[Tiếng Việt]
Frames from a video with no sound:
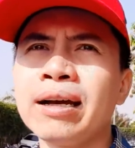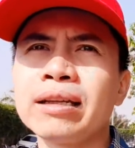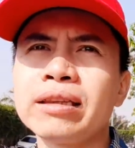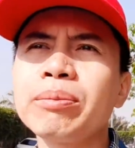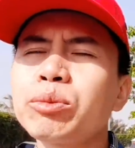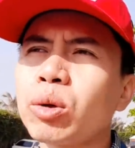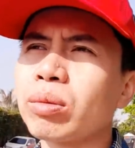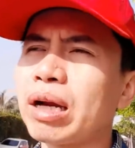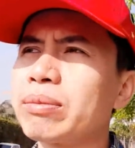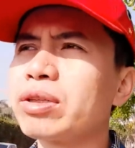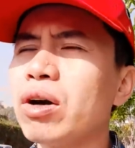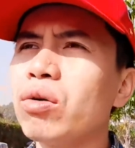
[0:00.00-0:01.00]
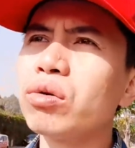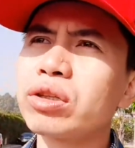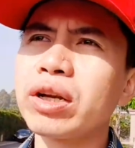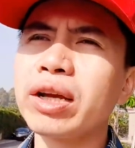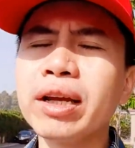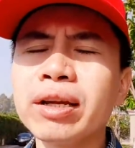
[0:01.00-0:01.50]
tiếp tục làm giàu
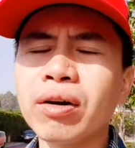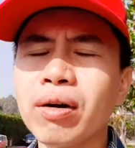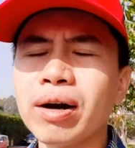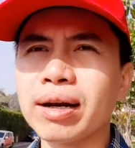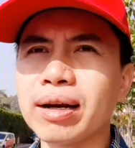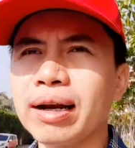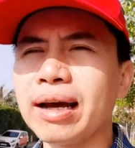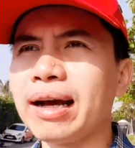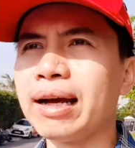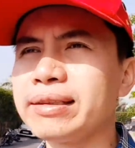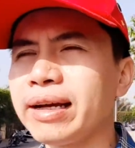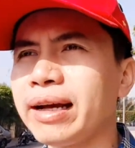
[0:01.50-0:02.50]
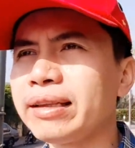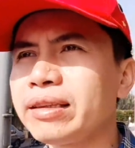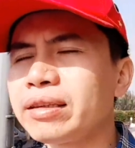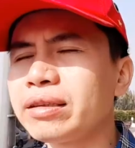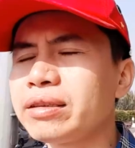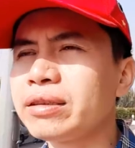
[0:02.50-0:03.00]
Ujani hoặc là sẽ
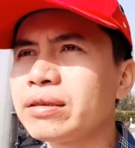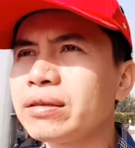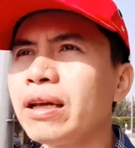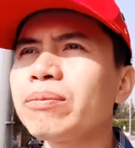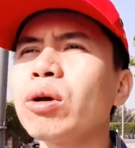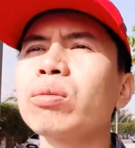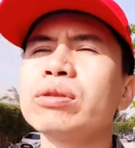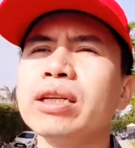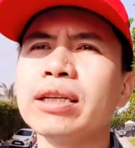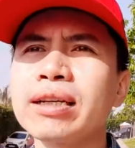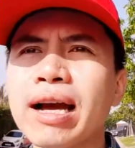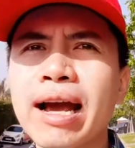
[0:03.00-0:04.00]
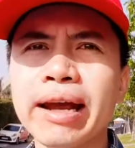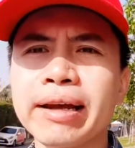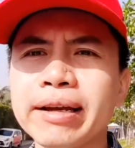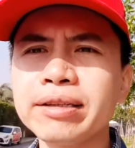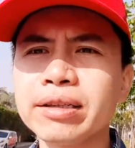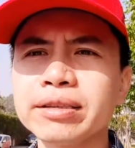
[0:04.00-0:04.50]
tiếp tục triển khai
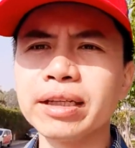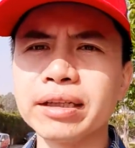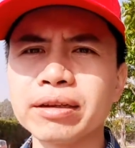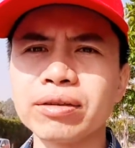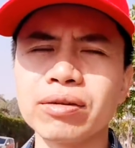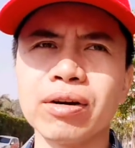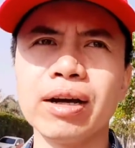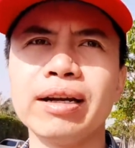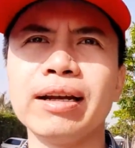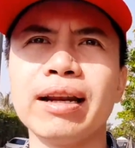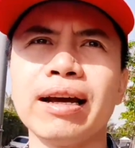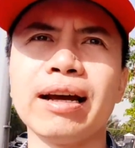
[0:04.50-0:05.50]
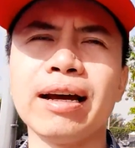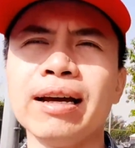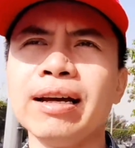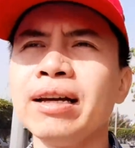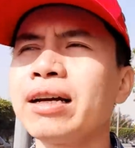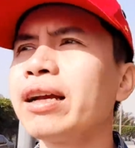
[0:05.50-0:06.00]
cái chương trình gọi là
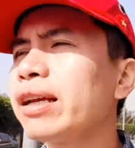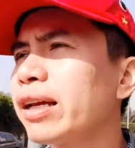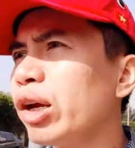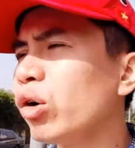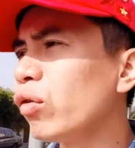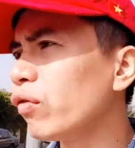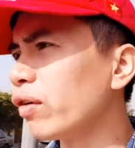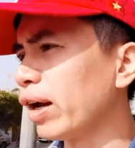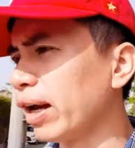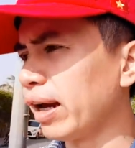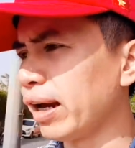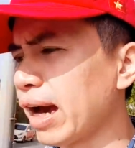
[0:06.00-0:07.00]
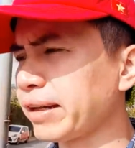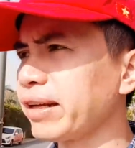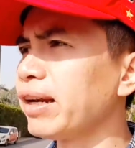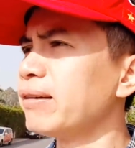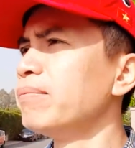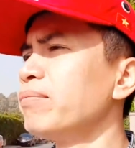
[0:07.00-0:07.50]
nghiên cứu về hạt
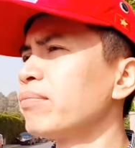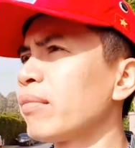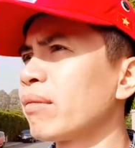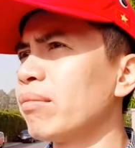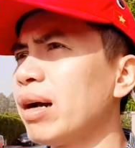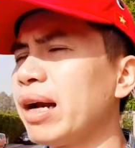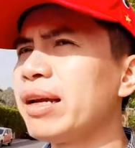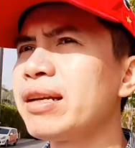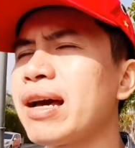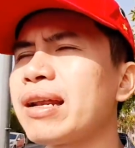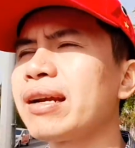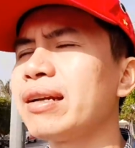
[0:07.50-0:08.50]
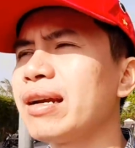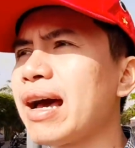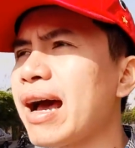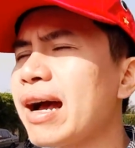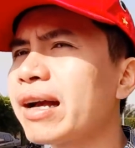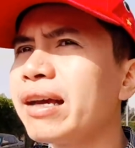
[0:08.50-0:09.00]
nhân mà Iran
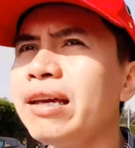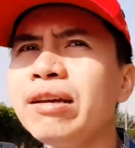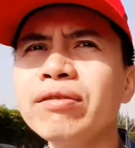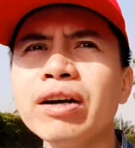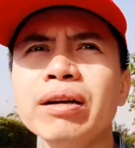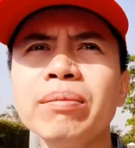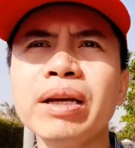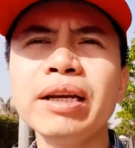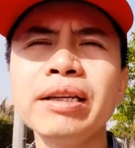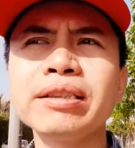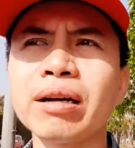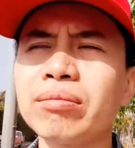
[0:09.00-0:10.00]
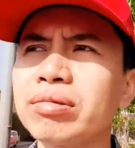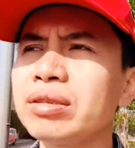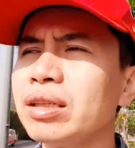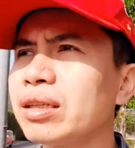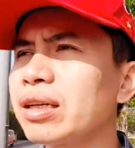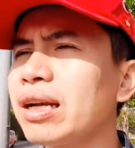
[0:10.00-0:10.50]
đã ký với Mỹ trong
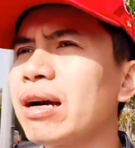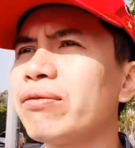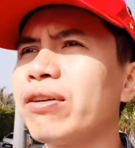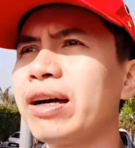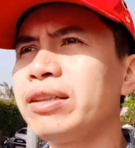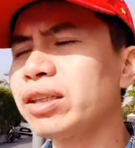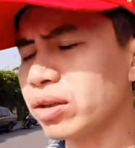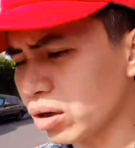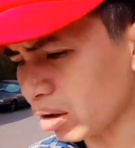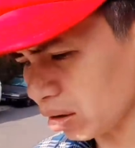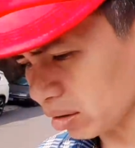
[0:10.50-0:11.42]
những cái đàm phán trước đó